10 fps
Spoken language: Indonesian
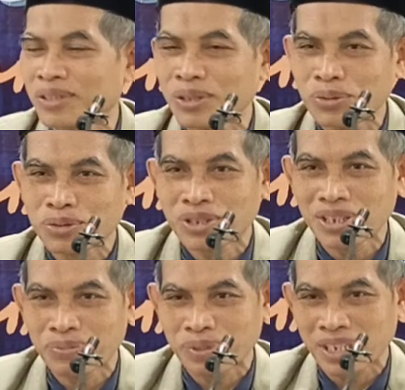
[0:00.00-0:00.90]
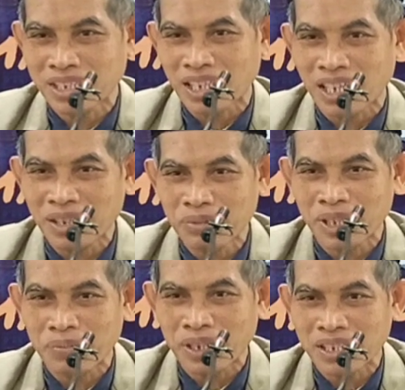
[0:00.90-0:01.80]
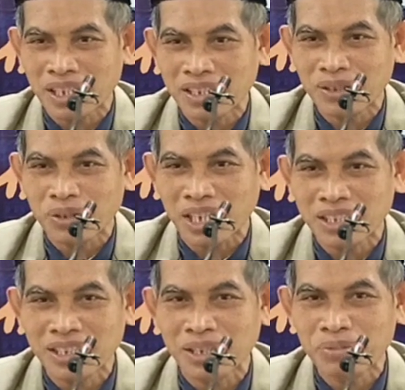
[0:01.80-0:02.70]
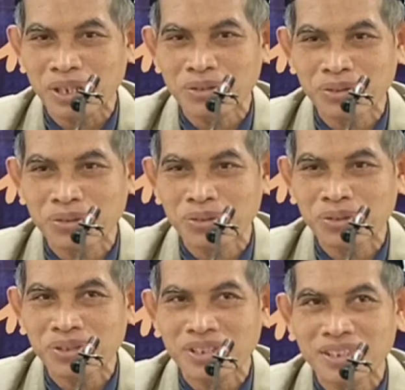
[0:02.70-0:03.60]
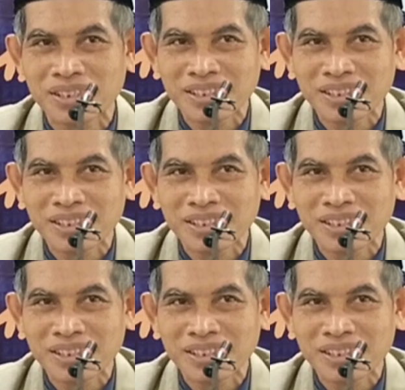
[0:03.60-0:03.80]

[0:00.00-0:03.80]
diuji biaya caranya mendapatkan lokasi yang bagus